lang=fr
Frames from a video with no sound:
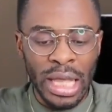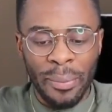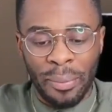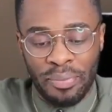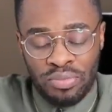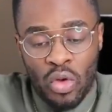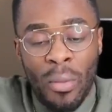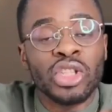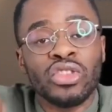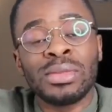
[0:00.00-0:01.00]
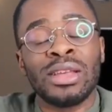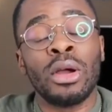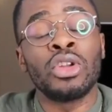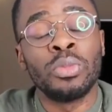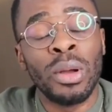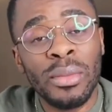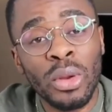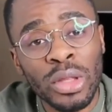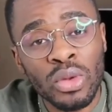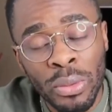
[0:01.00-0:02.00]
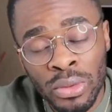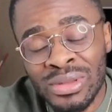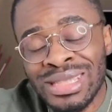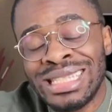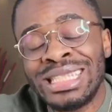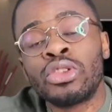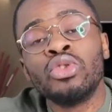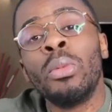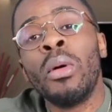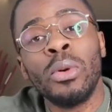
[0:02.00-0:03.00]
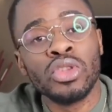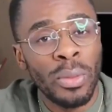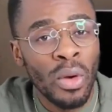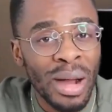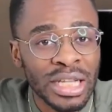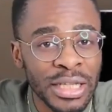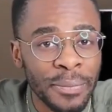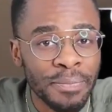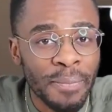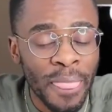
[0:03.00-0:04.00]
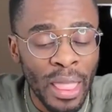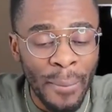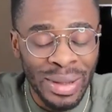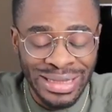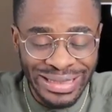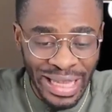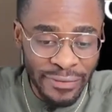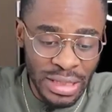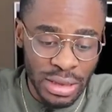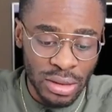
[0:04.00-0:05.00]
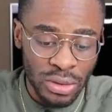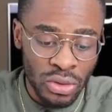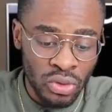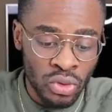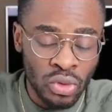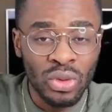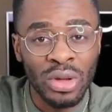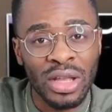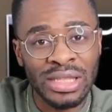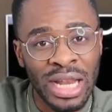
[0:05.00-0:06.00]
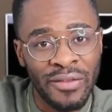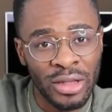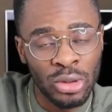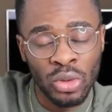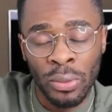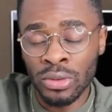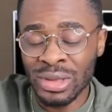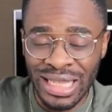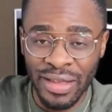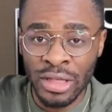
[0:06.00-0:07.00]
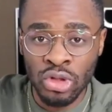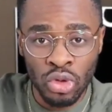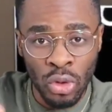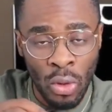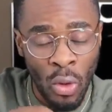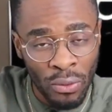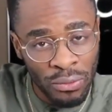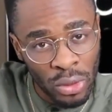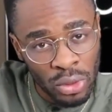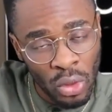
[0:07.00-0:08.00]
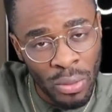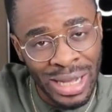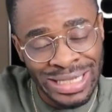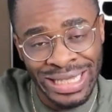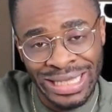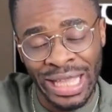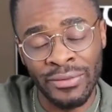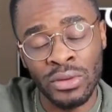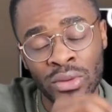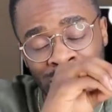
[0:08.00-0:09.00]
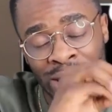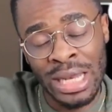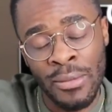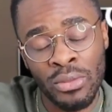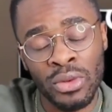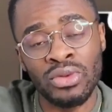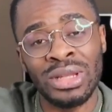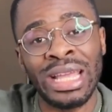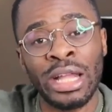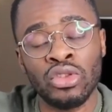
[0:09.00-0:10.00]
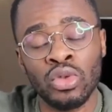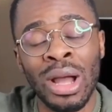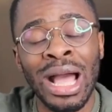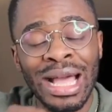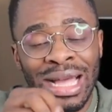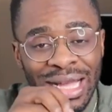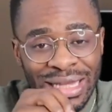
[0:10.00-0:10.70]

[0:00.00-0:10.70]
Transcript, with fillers: Et comment tu vas me savoir que tu peux améliorer ton produit si déjà tu ne le proposes pas au marché Parce que très vite, tu te lances dans la vente de ton produit, très vite tu le confrontes au marché, et très vite tu sais les points sur lesquels tu dois